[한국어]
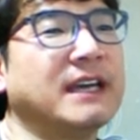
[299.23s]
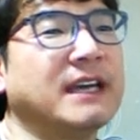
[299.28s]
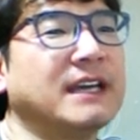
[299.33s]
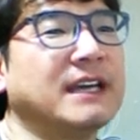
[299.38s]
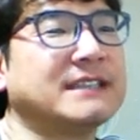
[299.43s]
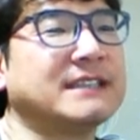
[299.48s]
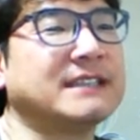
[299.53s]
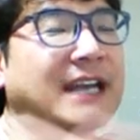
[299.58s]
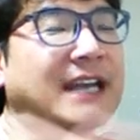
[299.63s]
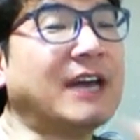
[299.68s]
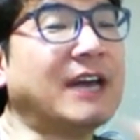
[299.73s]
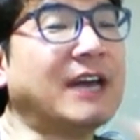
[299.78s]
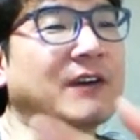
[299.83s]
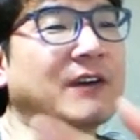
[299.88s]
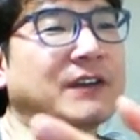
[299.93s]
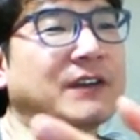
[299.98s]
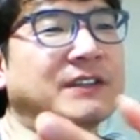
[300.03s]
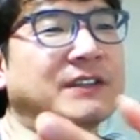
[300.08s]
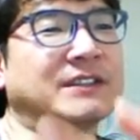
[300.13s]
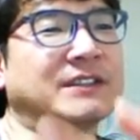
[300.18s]
잘 나와요.
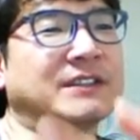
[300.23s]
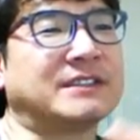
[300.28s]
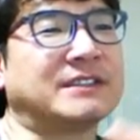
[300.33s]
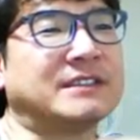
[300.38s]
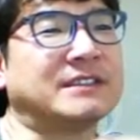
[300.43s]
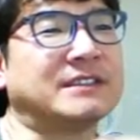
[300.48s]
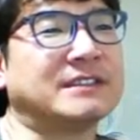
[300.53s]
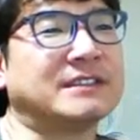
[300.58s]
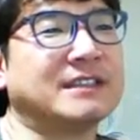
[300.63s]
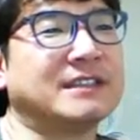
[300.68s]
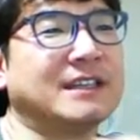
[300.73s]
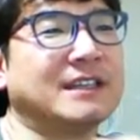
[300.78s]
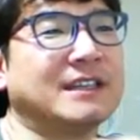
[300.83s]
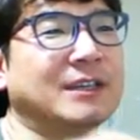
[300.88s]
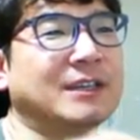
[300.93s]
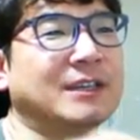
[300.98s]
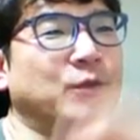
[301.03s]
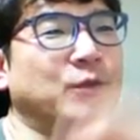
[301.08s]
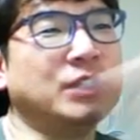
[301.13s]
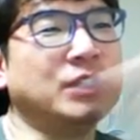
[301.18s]
이런 것들은.
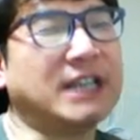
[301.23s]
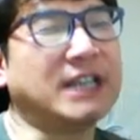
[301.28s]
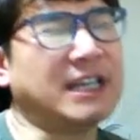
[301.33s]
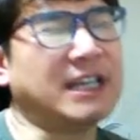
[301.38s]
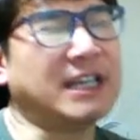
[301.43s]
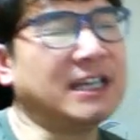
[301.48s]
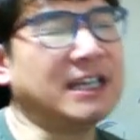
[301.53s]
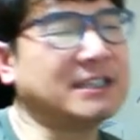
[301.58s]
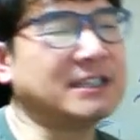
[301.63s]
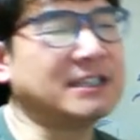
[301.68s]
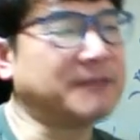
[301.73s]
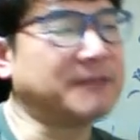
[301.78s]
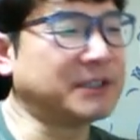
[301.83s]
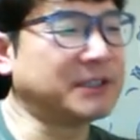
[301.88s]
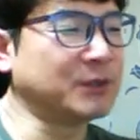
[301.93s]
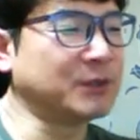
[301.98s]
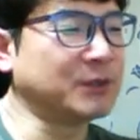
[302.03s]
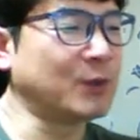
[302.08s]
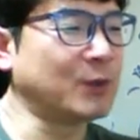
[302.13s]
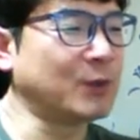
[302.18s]
우리나라에서 만든
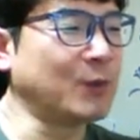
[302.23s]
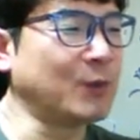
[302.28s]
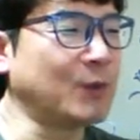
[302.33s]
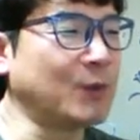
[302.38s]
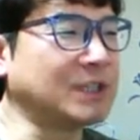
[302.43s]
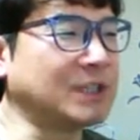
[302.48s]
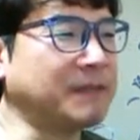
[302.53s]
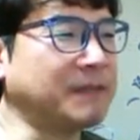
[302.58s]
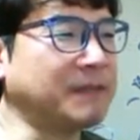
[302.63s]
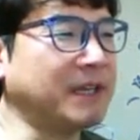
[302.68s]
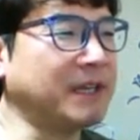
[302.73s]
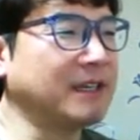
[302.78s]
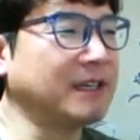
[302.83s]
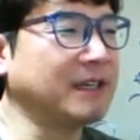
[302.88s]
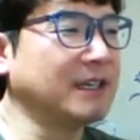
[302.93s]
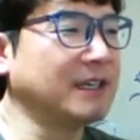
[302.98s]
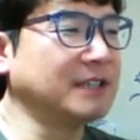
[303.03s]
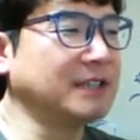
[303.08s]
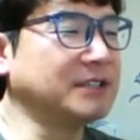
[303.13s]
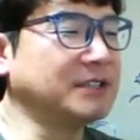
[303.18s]
거고 그 다음에
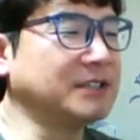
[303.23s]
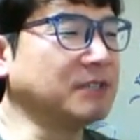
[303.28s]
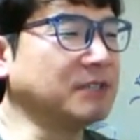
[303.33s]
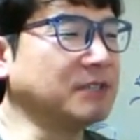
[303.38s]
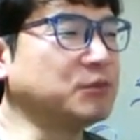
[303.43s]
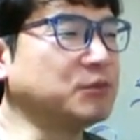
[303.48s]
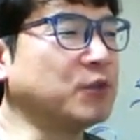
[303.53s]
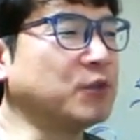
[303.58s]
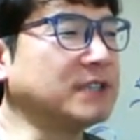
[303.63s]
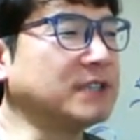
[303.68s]
시험 주관,